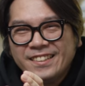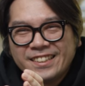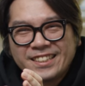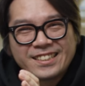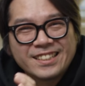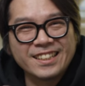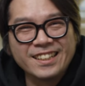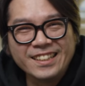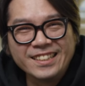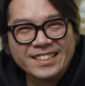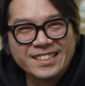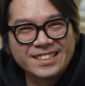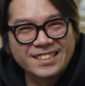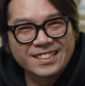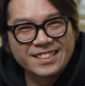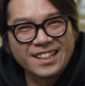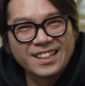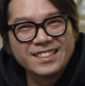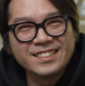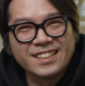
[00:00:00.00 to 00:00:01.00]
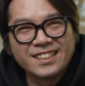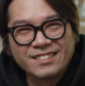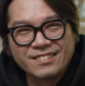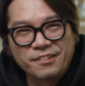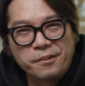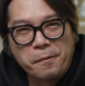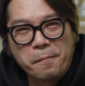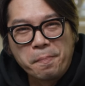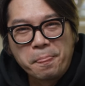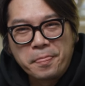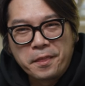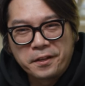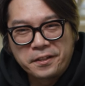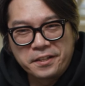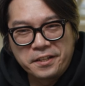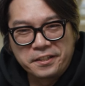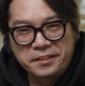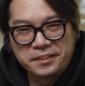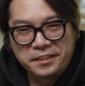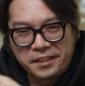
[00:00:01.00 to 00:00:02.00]
이상한 짓을 하더라도
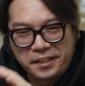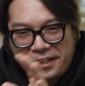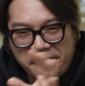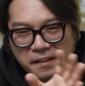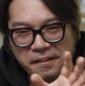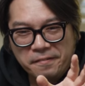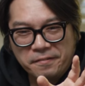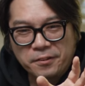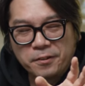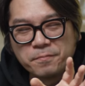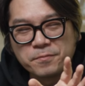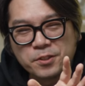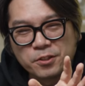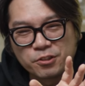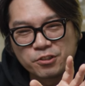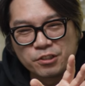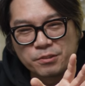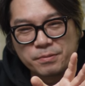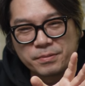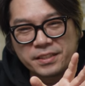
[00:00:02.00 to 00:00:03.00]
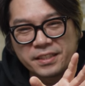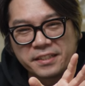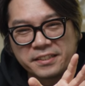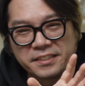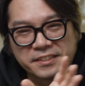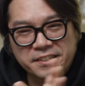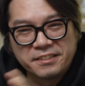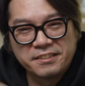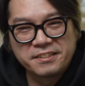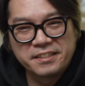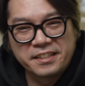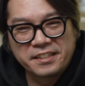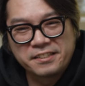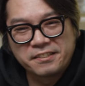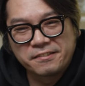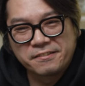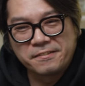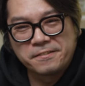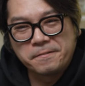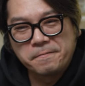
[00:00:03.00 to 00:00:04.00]
그냥 그렇게 넘겨주십사 하는 그런 게
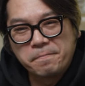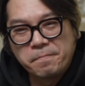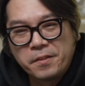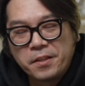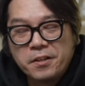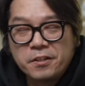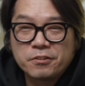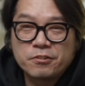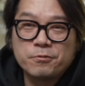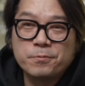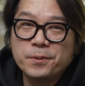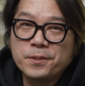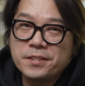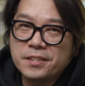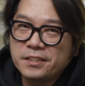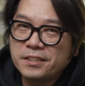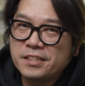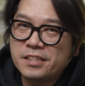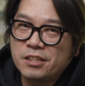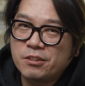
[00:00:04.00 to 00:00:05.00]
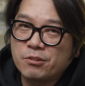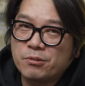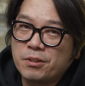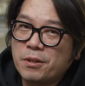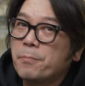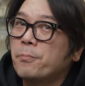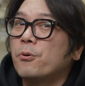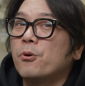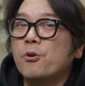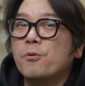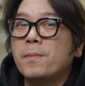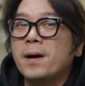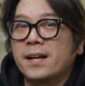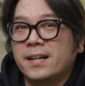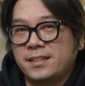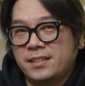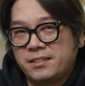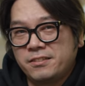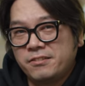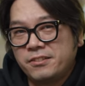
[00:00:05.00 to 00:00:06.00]
있었고, 두 번째는 일종의 보호막
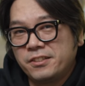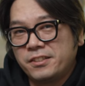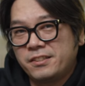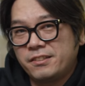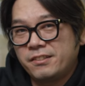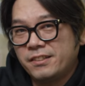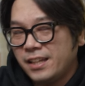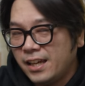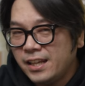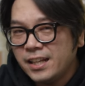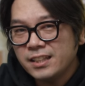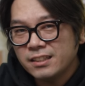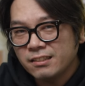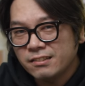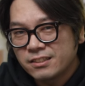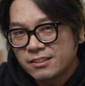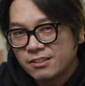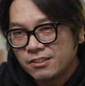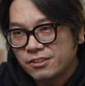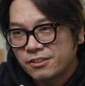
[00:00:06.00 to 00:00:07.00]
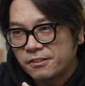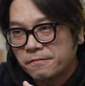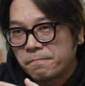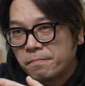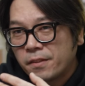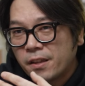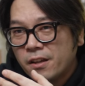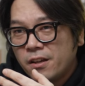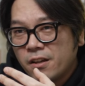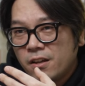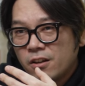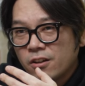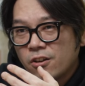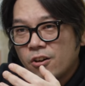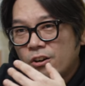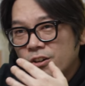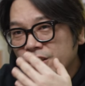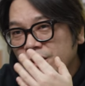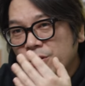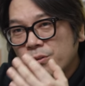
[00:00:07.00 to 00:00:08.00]
같은 거였어요. 캐릭터인 거죠.
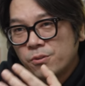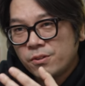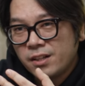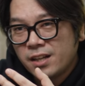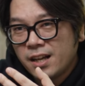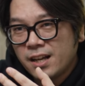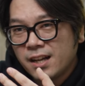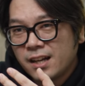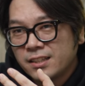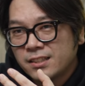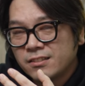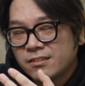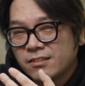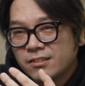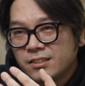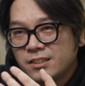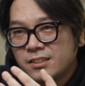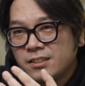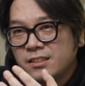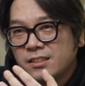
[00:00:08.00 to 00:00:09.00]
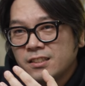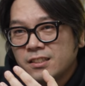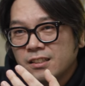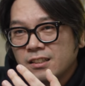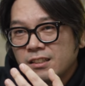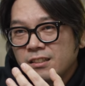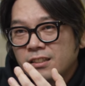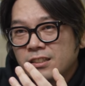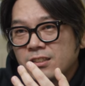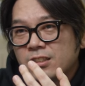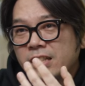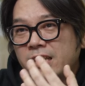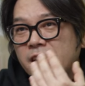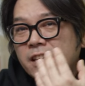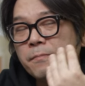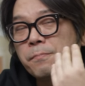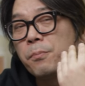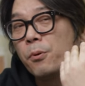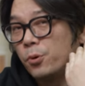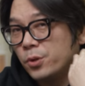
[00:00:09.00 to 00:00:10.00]
거기 올라가는 거는
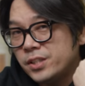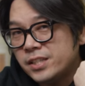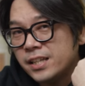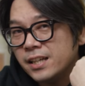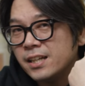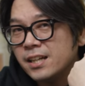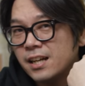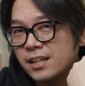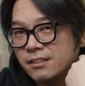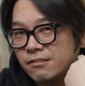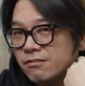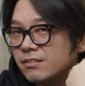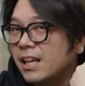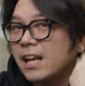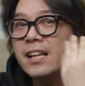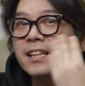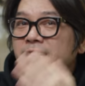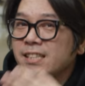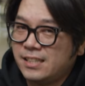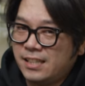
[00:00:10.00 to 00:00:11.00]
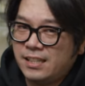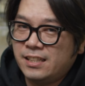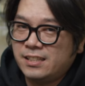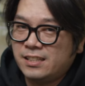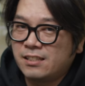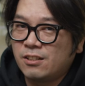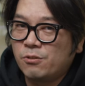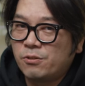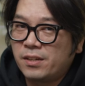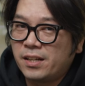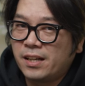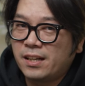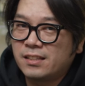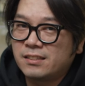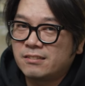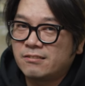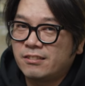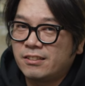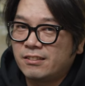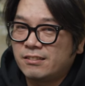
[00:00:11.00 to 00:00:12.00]
제 본체가 아니고 딸기 케이크가
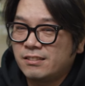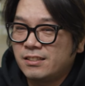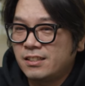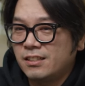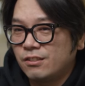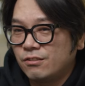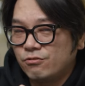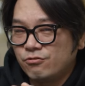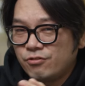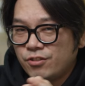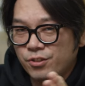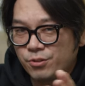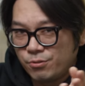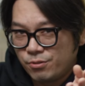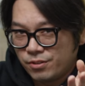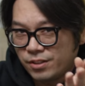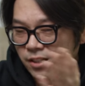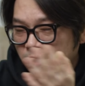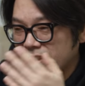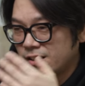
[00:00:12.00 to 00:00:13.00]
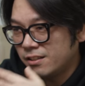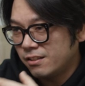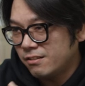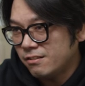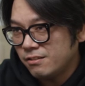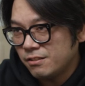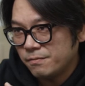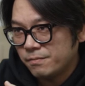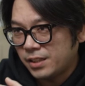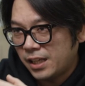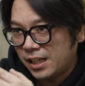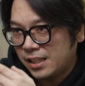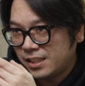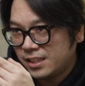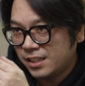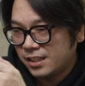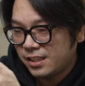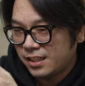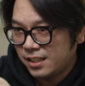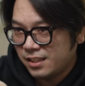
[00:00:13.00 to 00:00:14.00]
올라가는 거예요. 그러니까 누가 욕을 하잖아요. 그럼
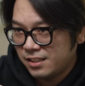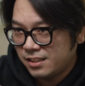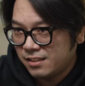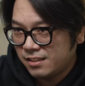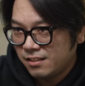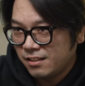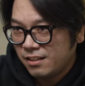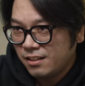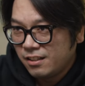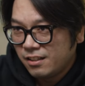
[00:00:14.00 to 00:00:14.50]
딸기 케이크